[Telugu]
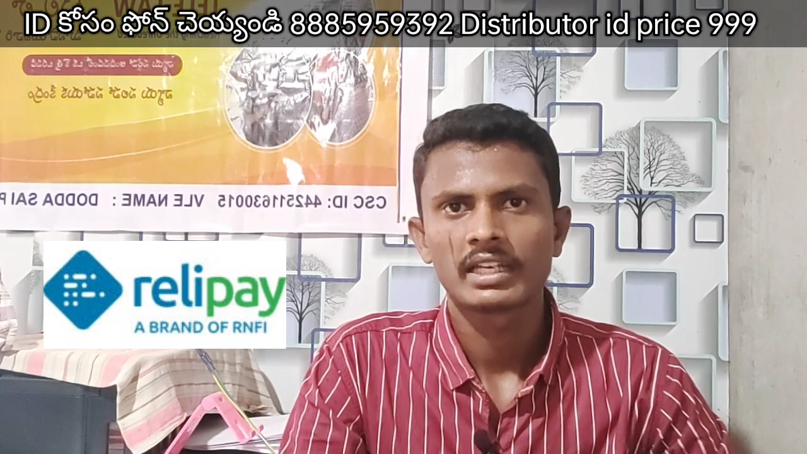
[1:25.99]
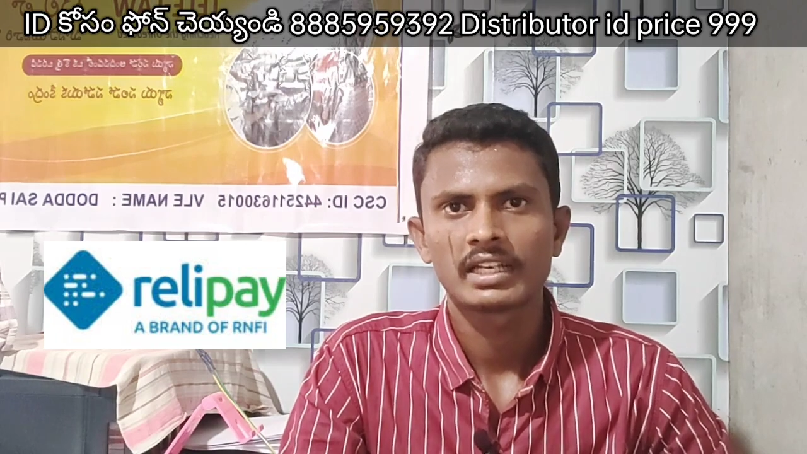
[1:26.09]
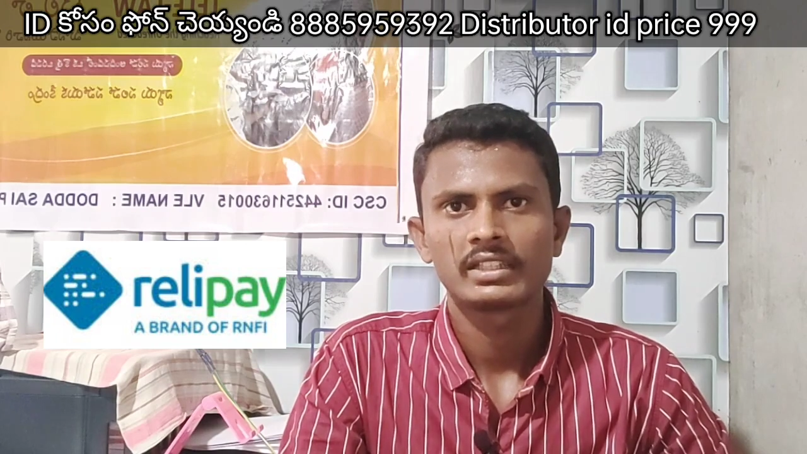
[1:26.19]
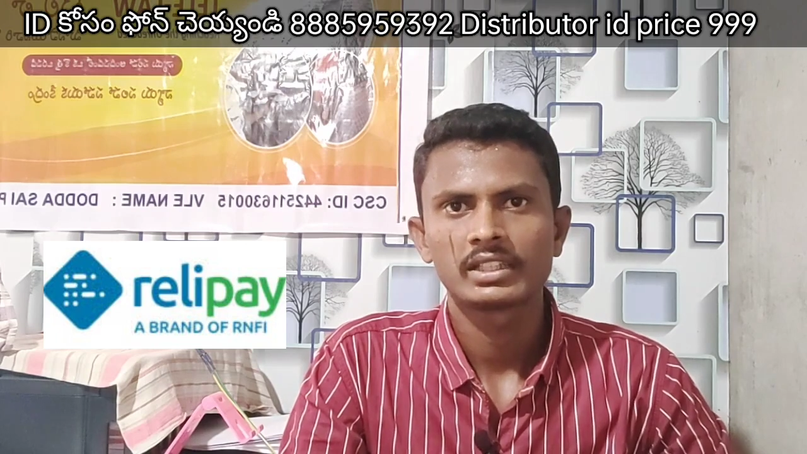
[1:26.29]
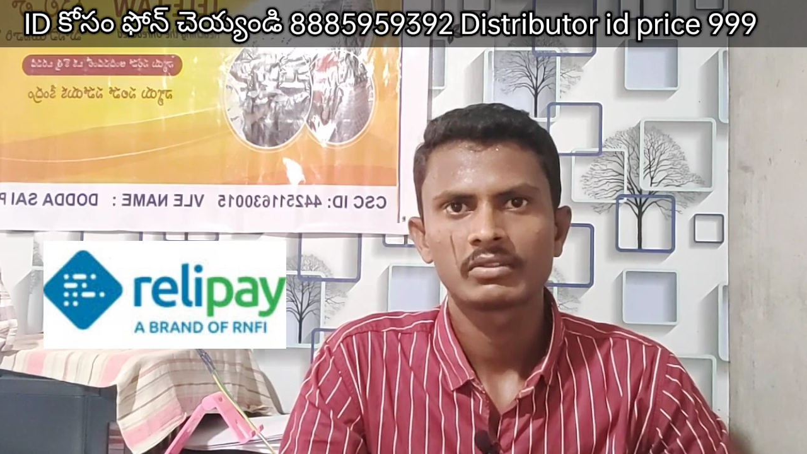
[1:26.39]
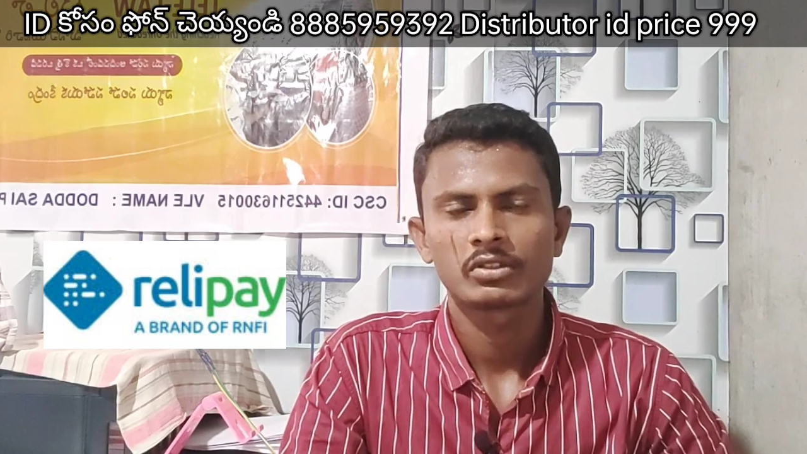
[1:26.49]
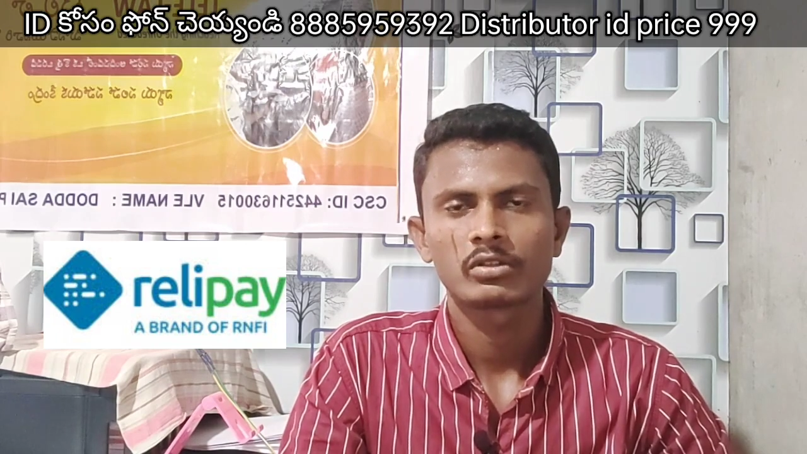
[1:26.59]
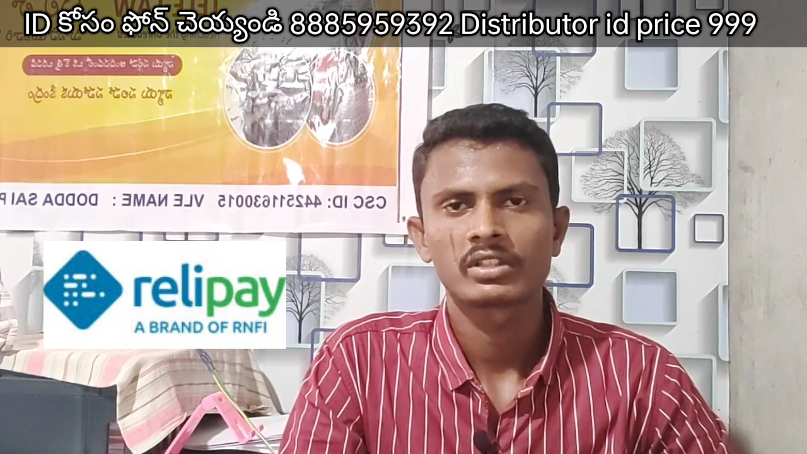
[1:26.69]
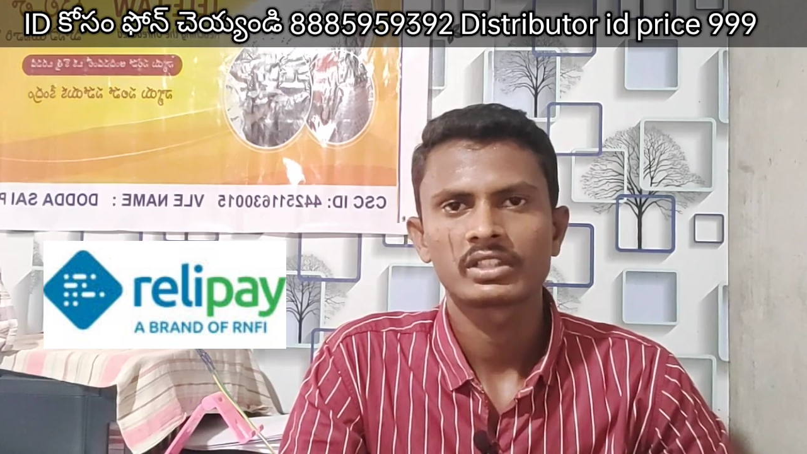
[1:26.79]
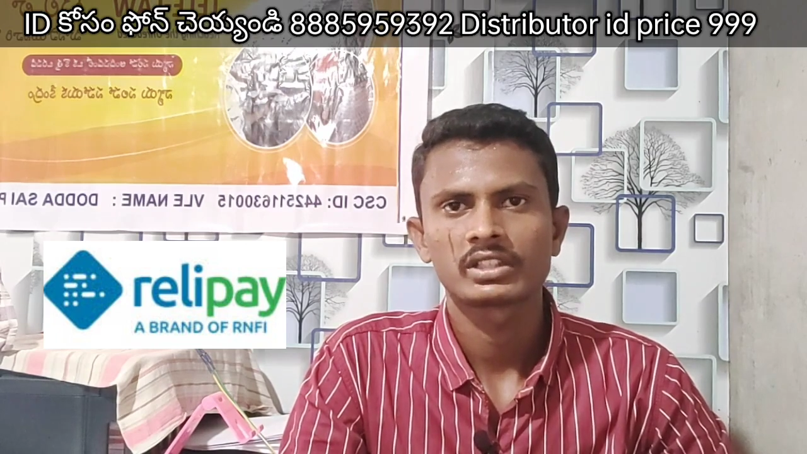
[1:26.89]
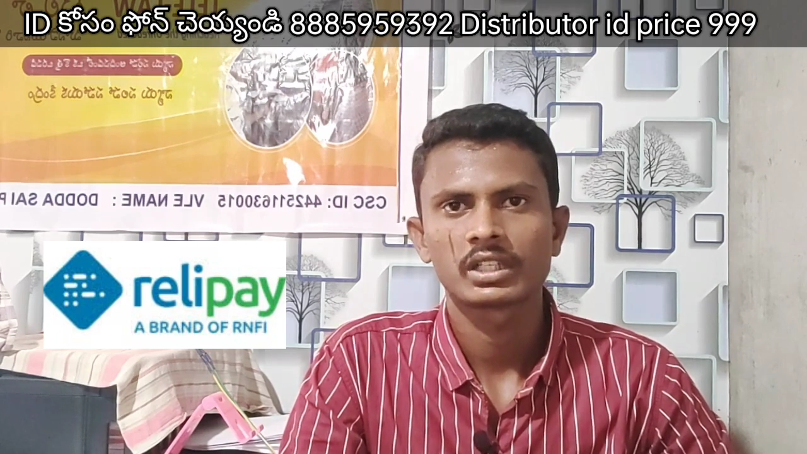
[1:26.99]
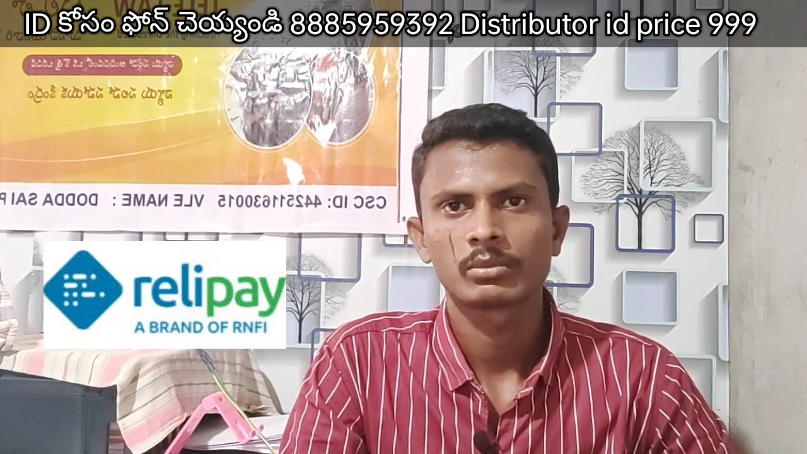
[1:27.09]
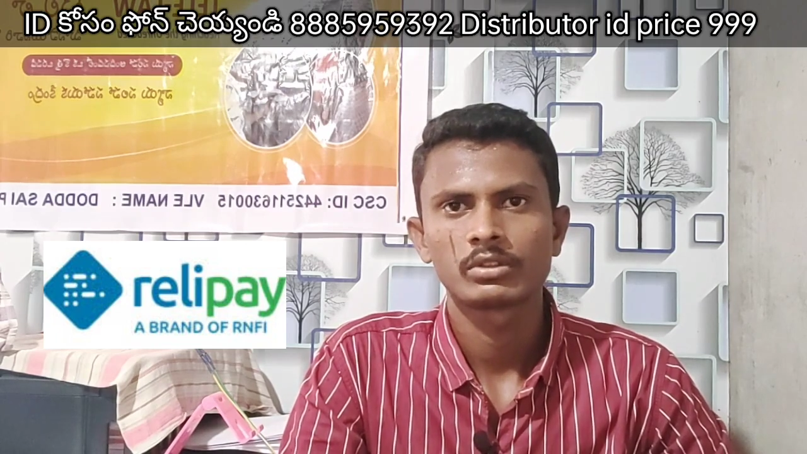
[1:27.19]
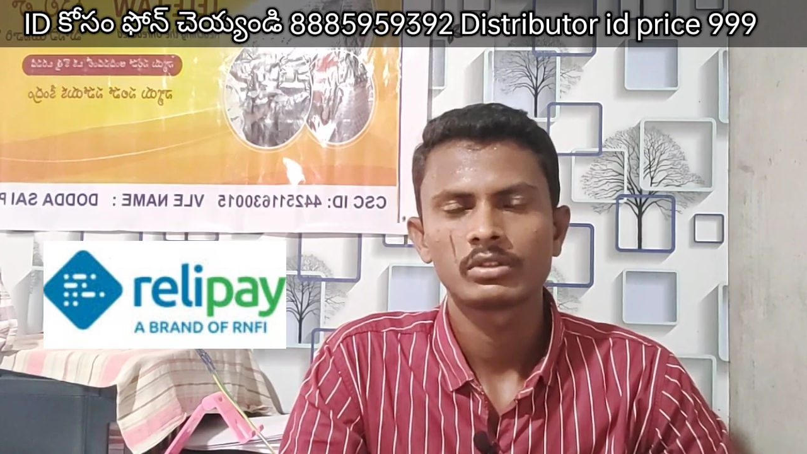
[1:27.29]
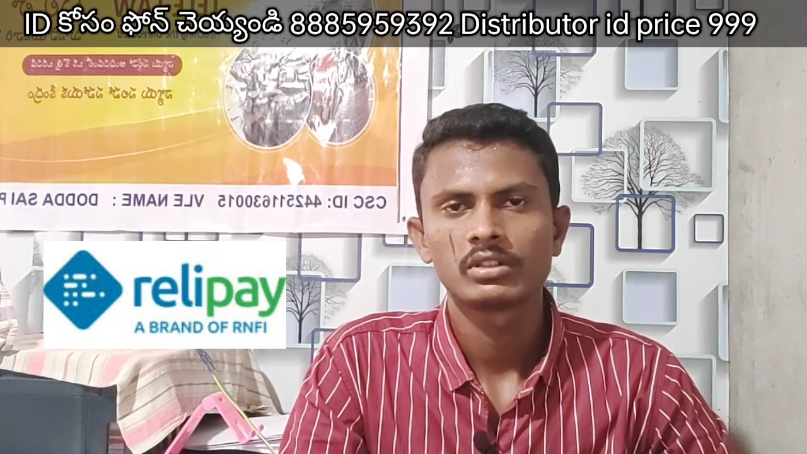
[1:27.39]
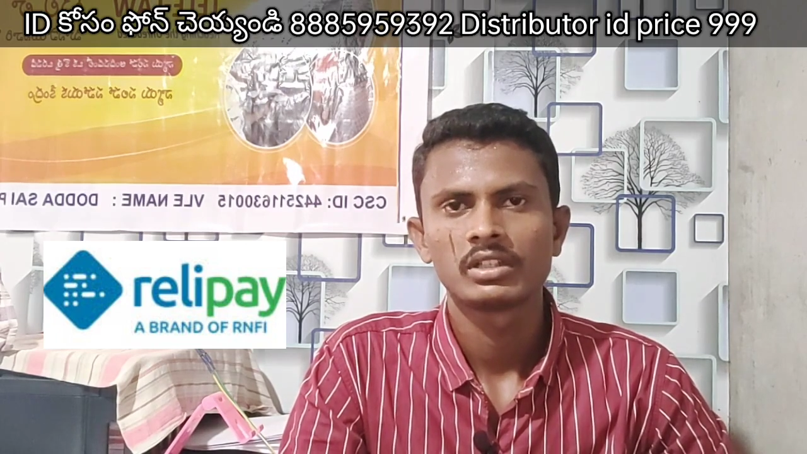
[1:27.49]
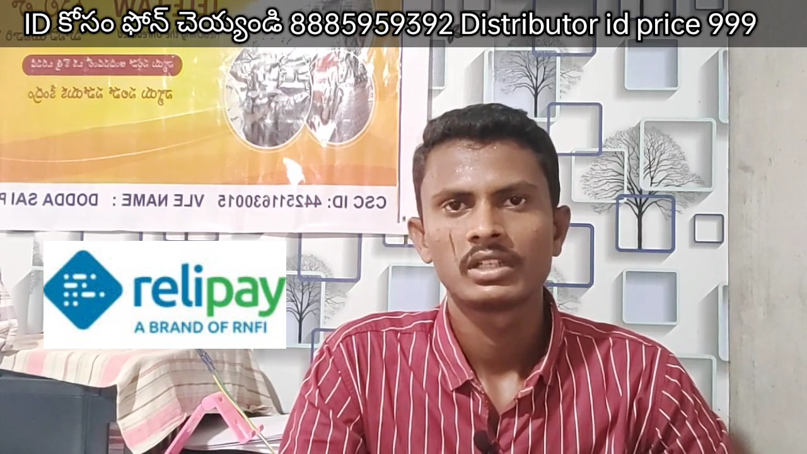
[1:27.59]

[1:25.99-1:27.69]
ఎలా అయితే ఒక్కొక్కరికి ఇస్తున్నామో